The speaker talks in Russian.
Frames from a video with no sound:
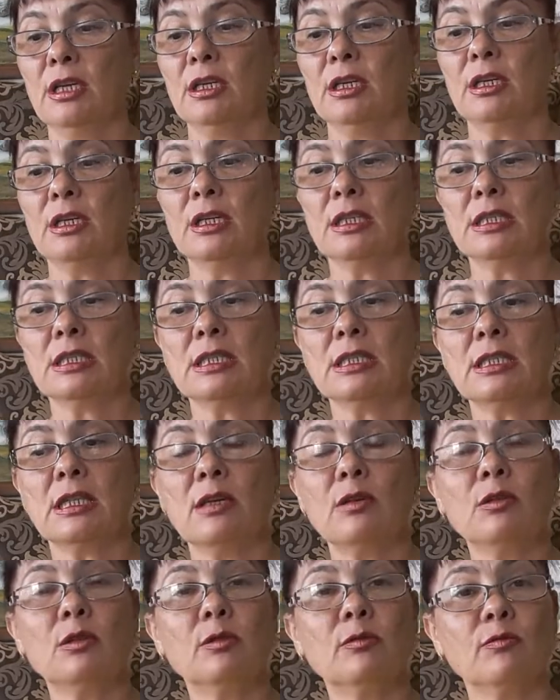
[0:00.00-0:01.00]
А, э,
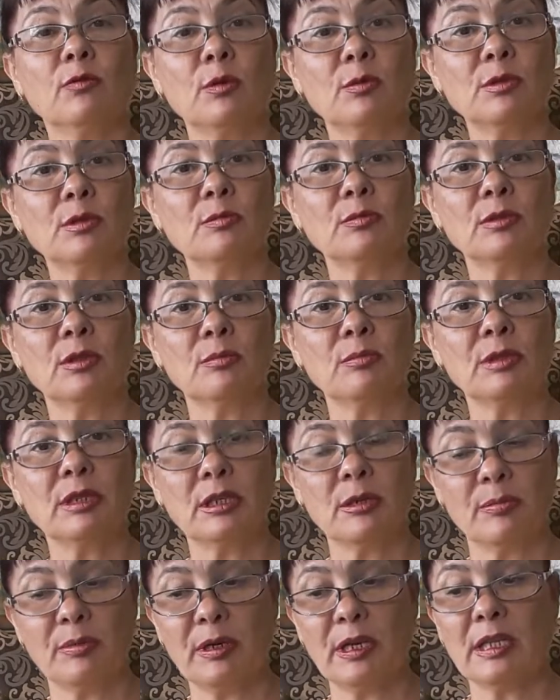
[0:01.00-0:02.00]
создают, в общем-то,
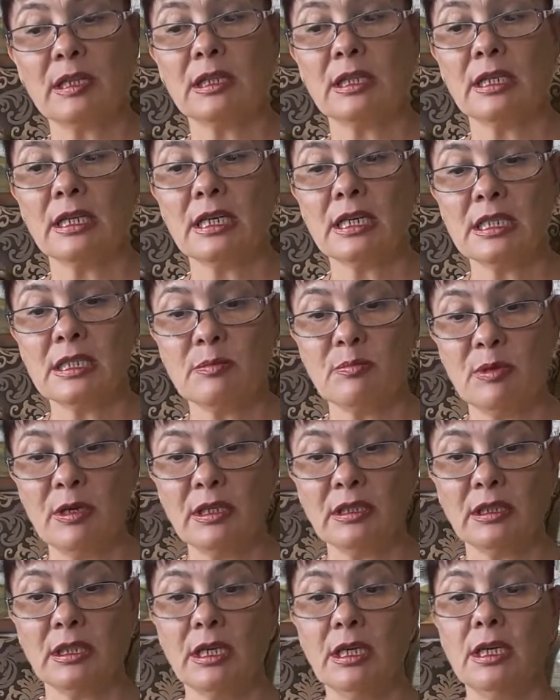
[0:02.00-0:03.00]
благоприятный
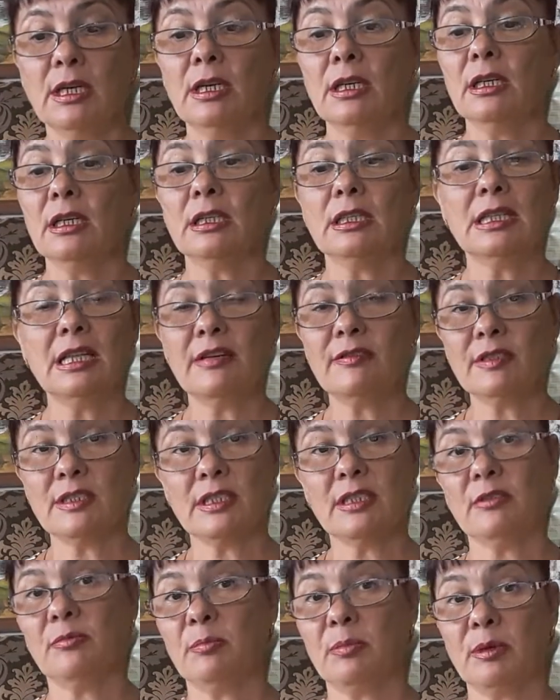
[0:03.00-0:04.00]
аспект э, для
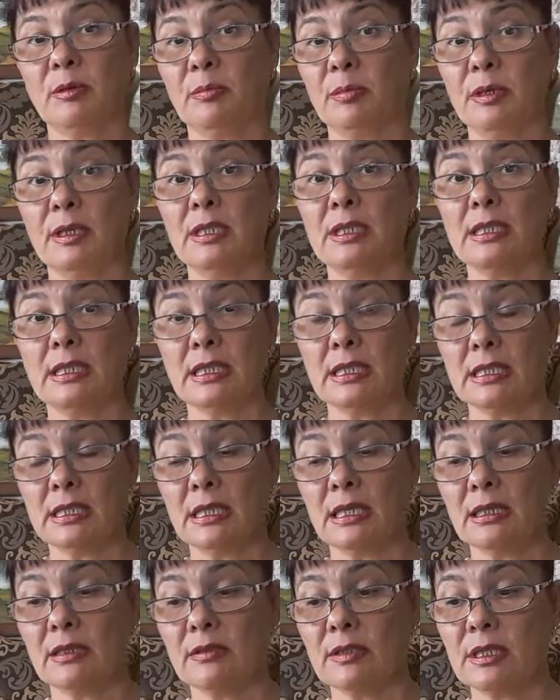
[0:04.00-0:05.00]
всех, по, идее,
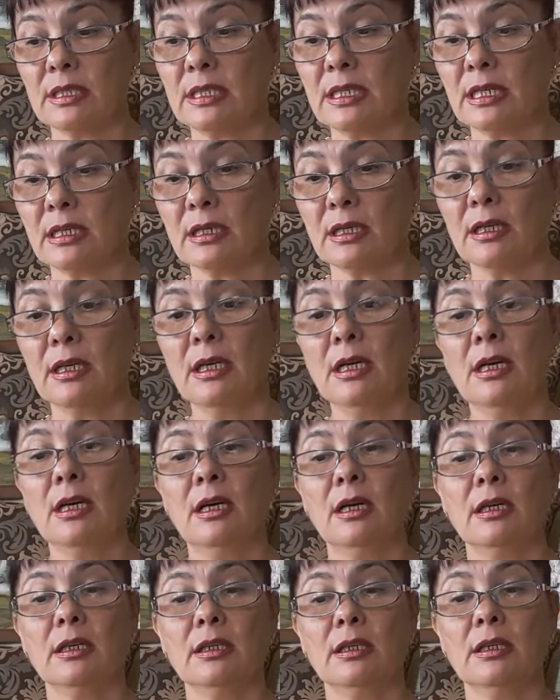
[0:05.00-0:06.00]
знака зодиака.
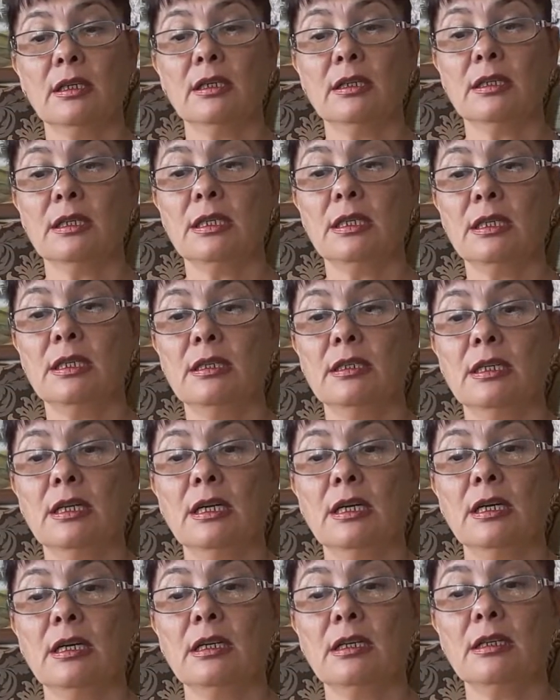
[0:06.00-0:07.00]
и
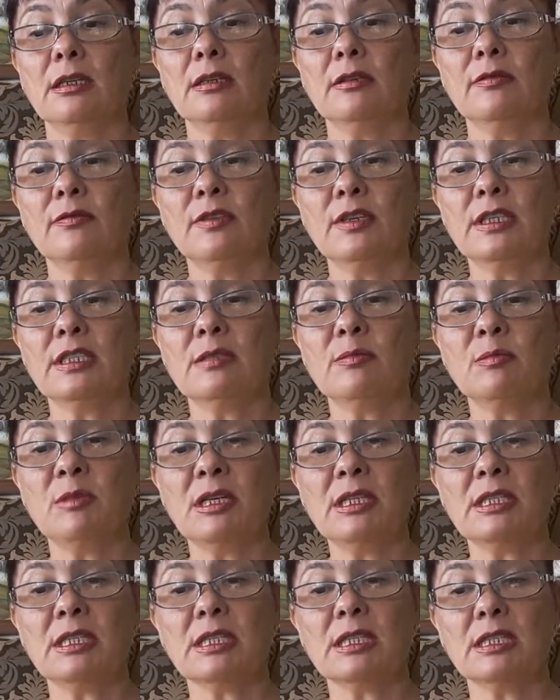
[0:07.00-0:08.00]
весь
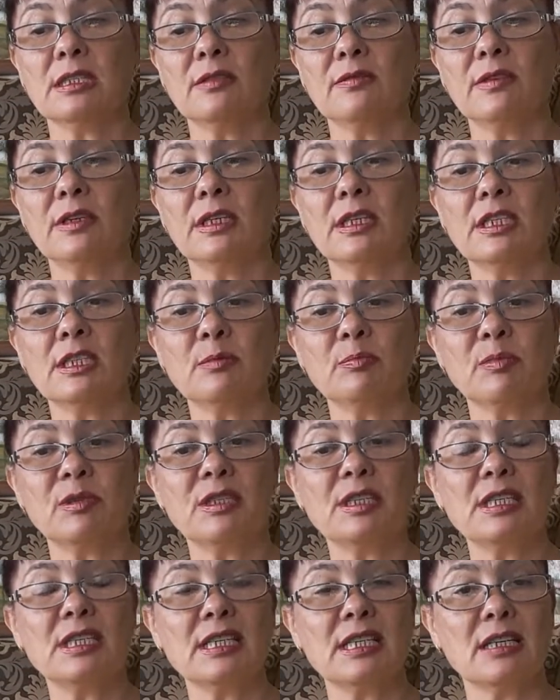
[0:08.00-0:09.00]
месяц, двигаясь по
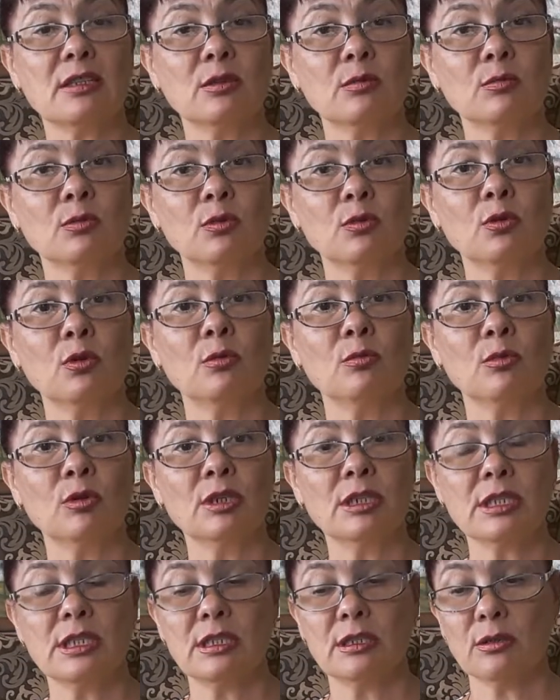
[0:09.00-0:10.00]
десятому дому
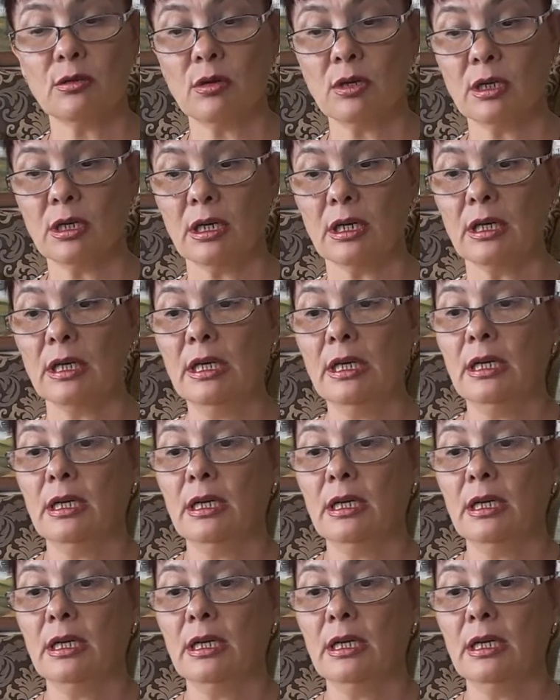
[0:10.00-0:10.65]
Козерога,